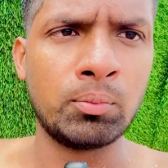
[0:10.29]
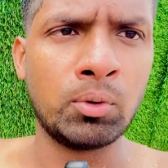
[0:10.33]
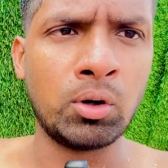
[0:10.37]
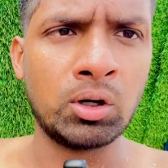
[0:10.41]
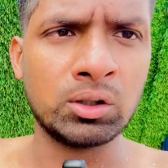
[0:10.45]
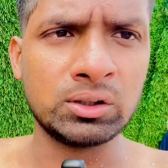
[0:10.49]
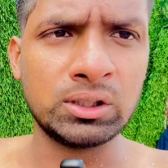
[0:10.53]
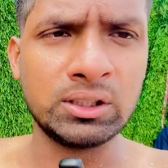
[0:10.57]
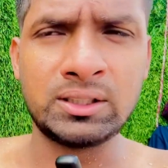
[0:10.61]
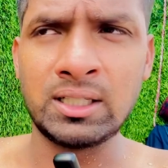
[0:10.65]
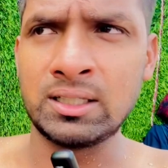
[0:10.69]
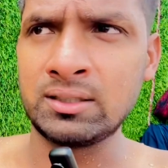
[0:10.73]

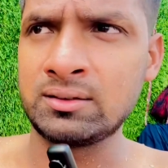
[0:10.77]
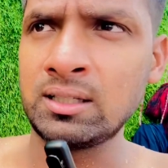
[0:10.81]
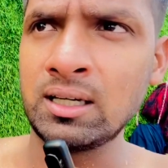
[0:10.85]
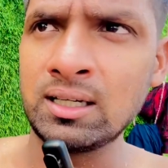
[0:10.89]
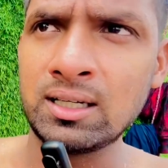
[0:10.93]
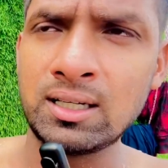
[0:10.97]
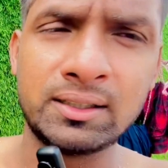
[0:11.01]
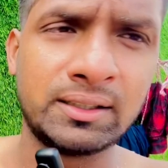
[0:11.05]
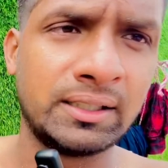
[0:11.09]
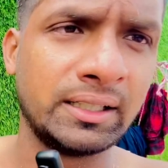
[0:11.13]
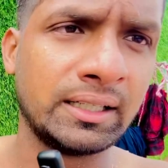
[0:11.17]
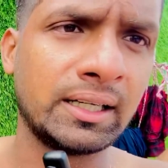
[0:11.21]
बहुत ही
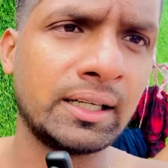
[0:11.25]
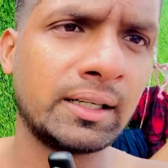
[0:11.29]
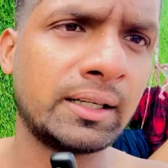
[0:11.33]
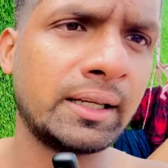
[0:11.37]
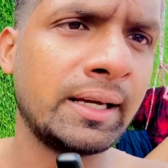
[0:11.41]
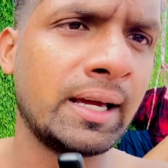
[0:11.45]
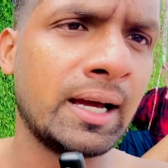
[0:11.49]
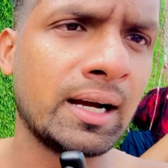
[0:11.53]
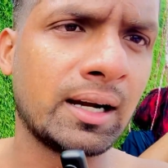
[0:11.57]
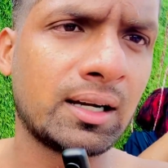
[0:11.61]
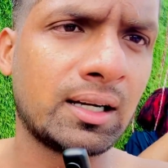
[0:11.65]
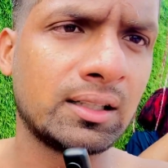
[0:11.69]
सस्ता
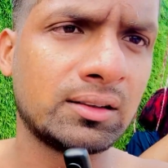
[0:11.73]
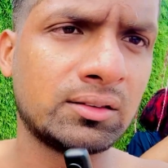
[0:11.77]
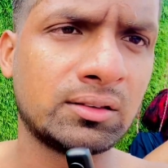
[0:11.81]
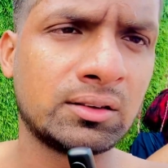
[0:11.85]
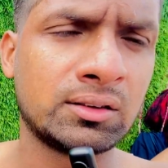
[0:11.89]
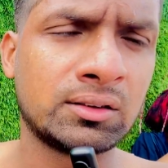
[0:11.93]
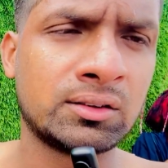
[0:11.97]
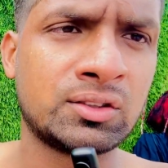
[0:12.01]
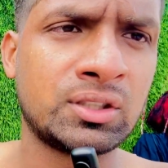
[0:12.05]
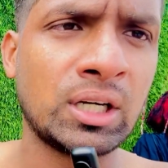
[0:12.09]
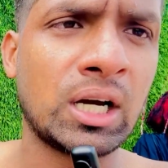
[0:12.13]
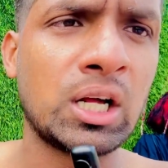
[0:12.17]
टिकट है यहाँ का
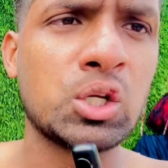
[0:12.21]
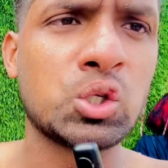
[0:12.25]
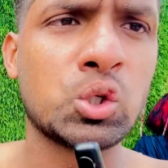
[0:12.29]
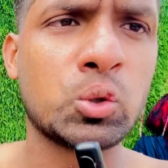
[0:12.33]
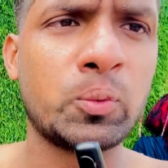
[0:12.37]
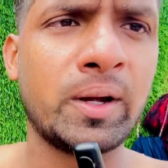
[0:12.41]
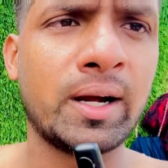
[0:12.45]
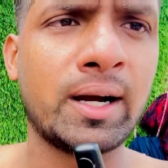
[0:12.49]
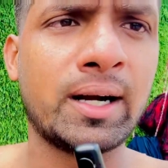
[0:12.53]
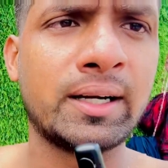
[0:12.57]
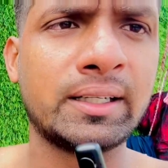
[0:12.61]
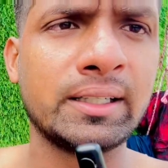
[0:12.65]
चालीस
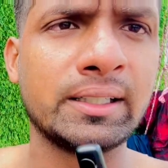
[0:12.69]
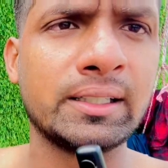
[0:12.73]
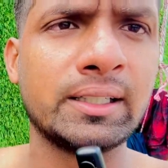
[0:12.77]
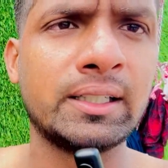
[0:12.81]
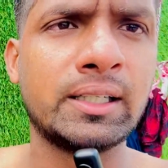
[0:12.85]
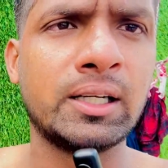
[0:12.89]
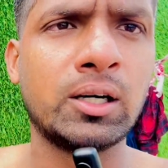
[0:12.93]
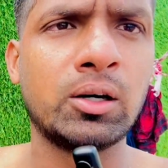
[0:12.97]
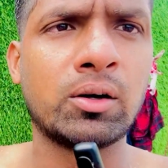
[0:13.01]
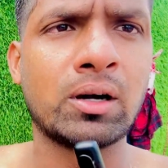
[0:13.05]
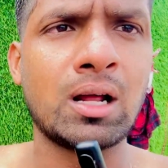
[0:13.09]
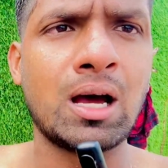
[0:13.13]
रुपये का
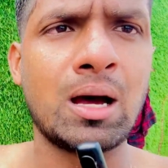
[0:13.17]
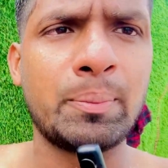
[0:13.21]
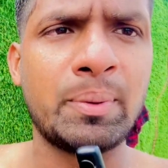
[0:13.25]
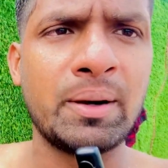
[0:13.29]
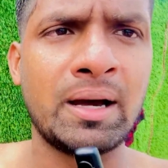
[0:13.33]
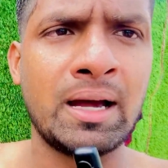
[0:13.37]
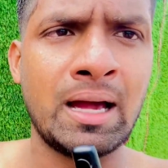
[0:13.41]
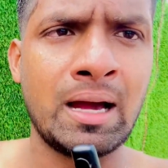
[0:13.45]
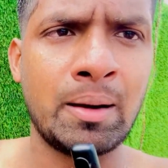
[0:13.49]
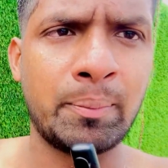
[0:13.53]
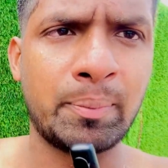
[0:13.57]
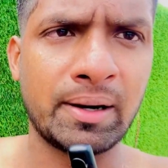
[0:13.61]
टिकट है और
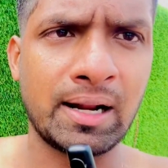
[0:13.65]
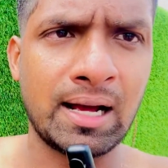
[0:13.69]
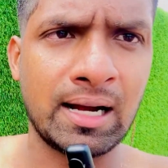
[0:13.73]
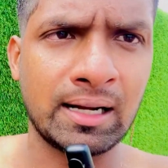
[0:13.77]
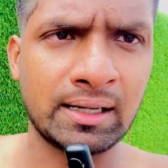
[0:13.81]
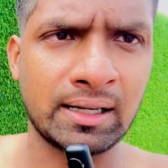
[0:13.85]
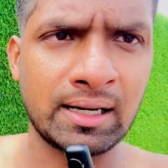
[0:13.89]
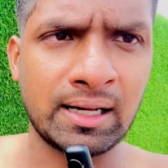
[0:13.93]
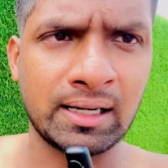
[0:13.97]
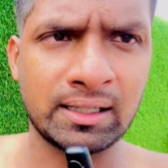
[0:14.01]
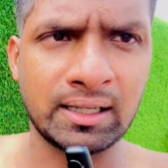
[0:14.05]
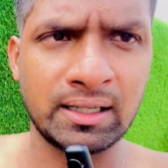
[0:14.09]
आप यहाँ पर
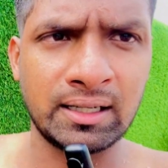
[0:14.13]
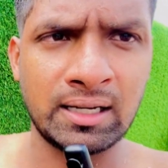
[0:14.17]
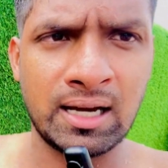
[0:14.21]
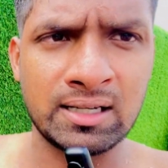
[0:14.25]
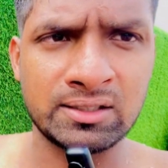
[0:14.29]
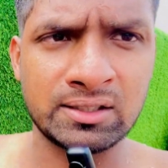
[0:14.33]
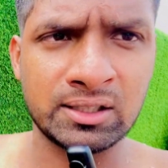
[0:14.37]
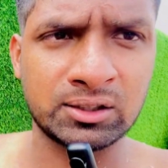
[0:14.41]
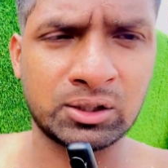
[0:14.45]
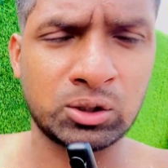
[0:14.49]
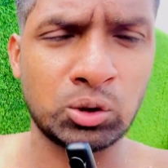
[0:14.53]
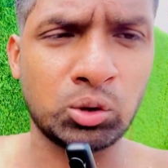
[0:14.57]
आकर आकर
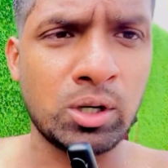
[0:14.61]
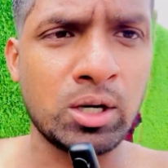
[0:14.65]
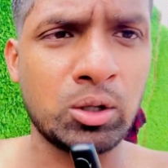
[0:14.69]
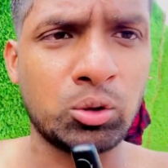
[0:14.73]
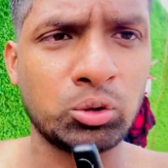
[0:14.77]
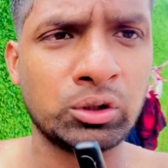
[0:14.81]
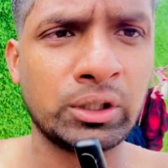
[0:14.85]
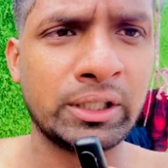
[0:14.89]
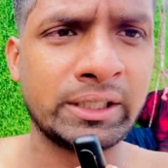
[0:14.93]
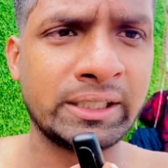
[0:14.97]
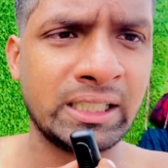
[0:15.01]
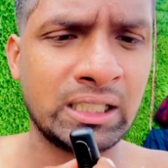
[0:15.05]
नहा सकते हो कि
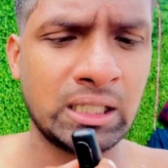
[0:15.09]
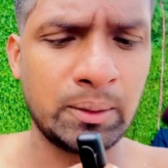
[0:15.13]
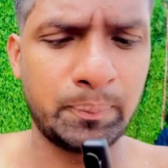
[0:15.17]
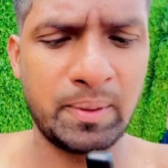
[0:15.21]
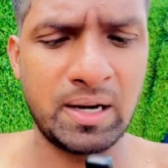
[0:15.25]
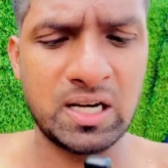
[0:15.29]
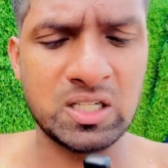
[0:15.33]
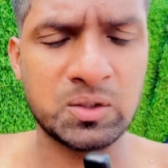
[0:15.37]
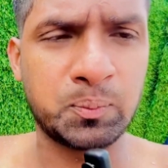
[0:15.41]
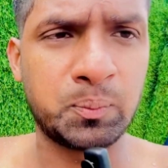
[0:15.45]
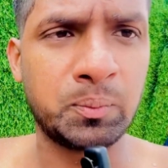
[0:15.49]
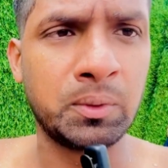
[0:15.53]
कुनरकी के
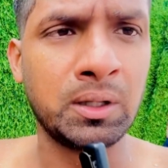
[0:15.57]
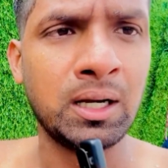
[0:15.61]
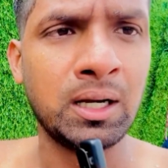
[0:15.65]
पास